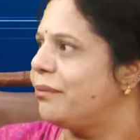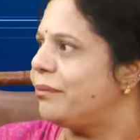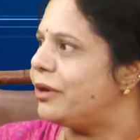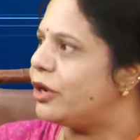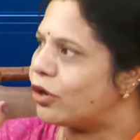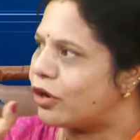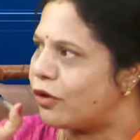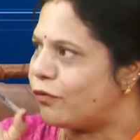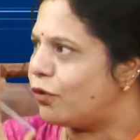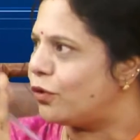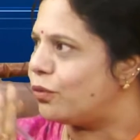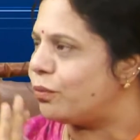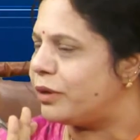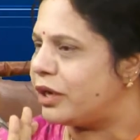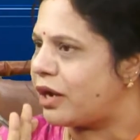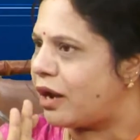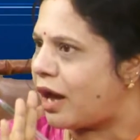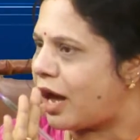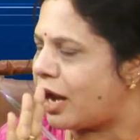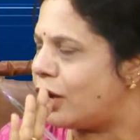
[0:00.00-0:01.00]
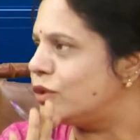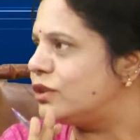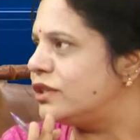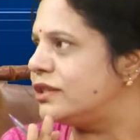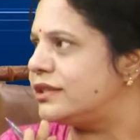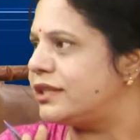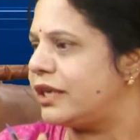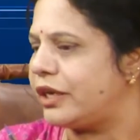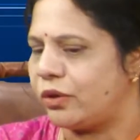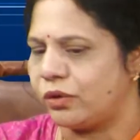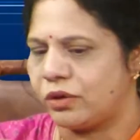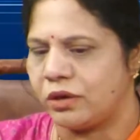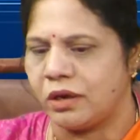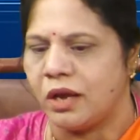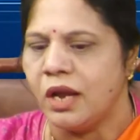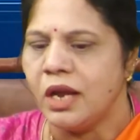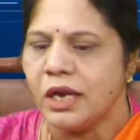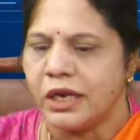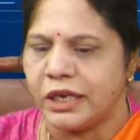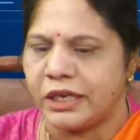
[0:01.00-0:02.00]
మీరు ఒక ఫో మీరు ఆలోచించండి ఒక
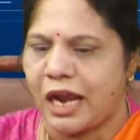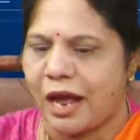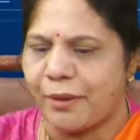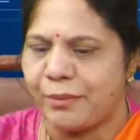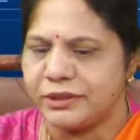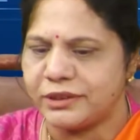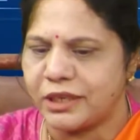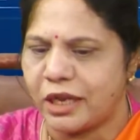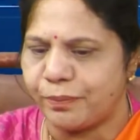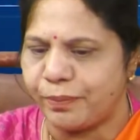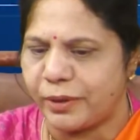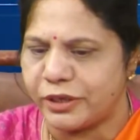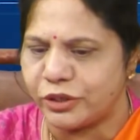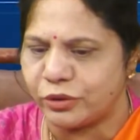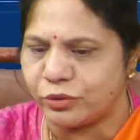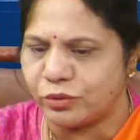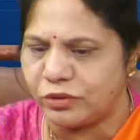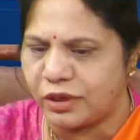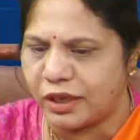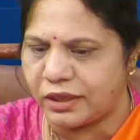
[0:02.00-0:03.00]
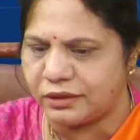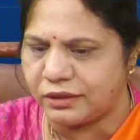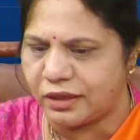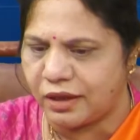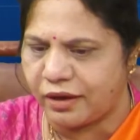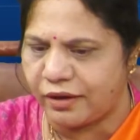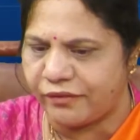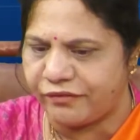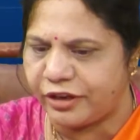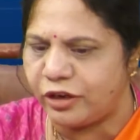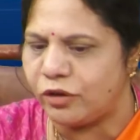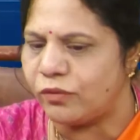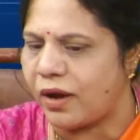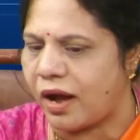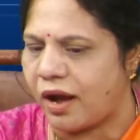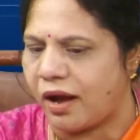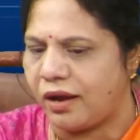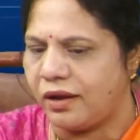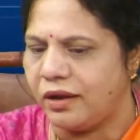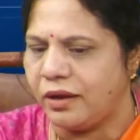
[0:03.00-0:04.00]
గ్రామ సర్పంచ్కు ఉన్నంత విలువ
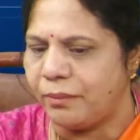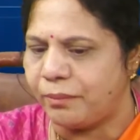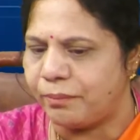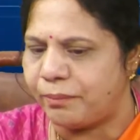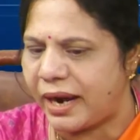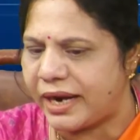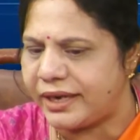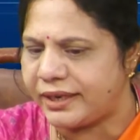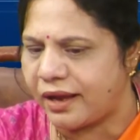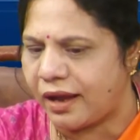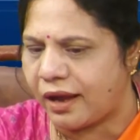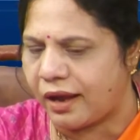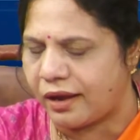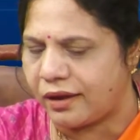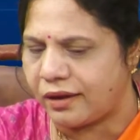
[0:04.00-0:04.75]
బయట